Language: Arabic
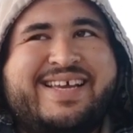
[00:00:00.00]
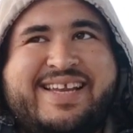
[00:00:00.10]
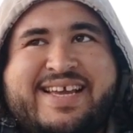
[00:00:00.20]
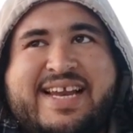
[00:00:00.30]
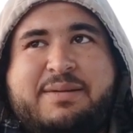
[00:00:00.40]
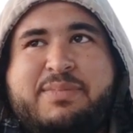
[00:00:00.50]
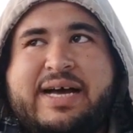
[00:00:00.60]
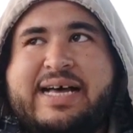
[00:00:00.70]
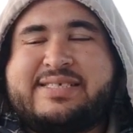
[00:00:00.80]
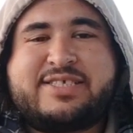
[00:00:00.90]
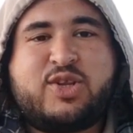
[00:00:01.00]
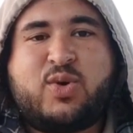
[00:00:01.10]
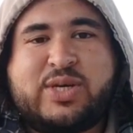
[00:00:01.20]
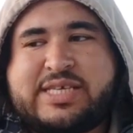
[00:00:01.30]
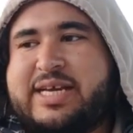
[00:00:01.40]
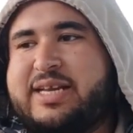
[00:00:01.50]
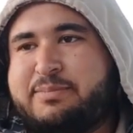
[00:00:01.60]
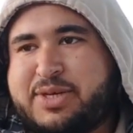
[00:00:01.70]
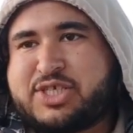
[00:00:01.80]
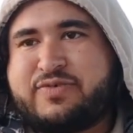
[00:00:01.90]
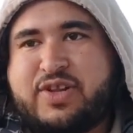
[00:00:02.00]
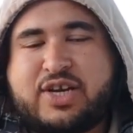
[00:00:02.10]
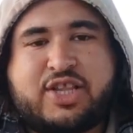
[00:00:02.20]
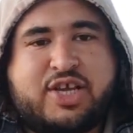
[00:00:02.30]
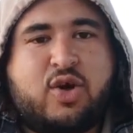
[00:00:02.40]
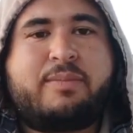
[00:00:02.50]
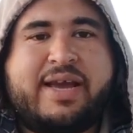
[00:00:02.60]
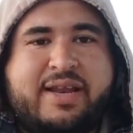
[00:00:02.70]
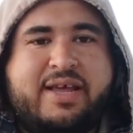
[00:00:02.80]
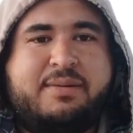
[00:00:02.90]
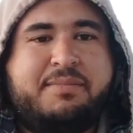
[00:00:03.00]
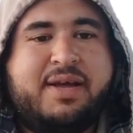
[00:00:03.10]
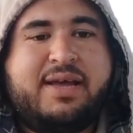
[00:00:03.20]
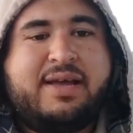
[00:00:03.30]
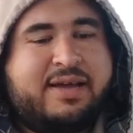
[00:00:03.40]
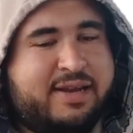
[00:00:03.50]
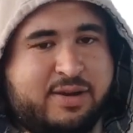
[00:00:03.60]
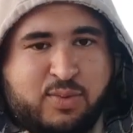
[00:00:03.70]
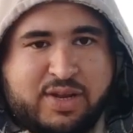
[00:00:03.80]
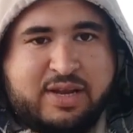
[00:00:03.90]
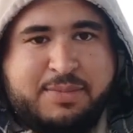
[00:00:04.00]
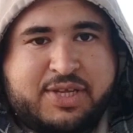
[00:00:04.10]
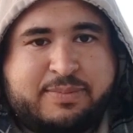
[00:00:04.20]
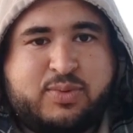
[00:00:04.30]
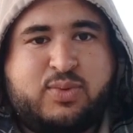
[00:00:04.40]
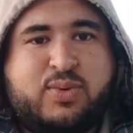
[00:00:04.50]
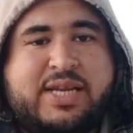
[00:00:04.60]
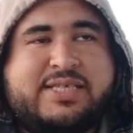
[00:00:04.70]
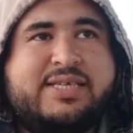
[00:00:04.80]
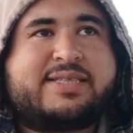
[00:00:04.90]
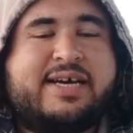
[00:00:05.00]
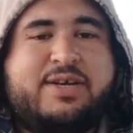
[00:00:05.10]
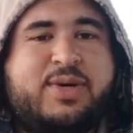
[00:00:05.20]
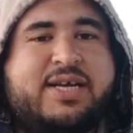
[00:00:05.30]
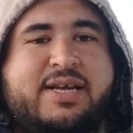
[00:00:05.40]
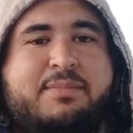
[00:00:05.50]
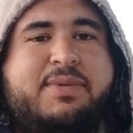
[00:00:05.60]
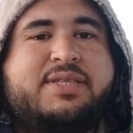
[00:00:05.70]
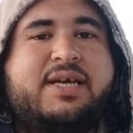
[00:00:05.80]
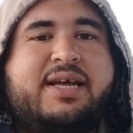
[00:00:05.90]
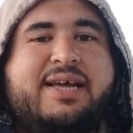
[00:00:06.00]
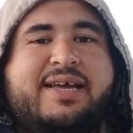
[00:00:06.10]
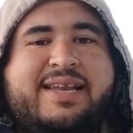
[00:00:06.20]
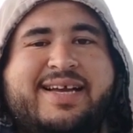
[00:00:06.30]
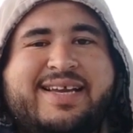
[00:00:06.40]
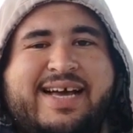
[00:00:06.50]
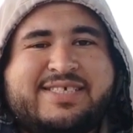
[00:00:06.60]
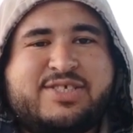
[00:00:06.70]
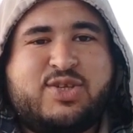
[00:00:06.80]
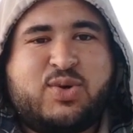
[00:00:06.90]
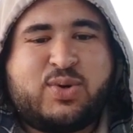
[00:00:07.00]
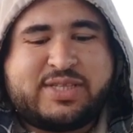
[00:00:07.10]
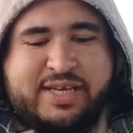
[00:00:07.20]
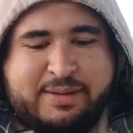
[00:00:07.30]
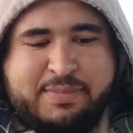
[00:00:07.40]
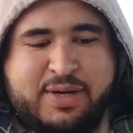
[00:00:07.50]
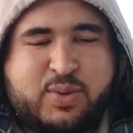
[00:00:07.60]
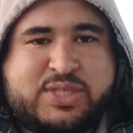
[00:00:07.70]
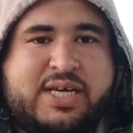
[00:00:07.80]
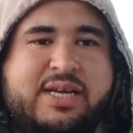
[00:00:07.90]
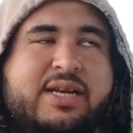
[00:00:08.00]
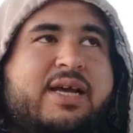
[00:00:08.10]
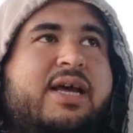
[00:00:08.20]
الكلب حسيت ان هو زعل بص في الارض كده وقام جاي نايم والله ما ضربته ولا زقت عليه ولا كلام من ده لكن حسيت ان هو تعب وزعل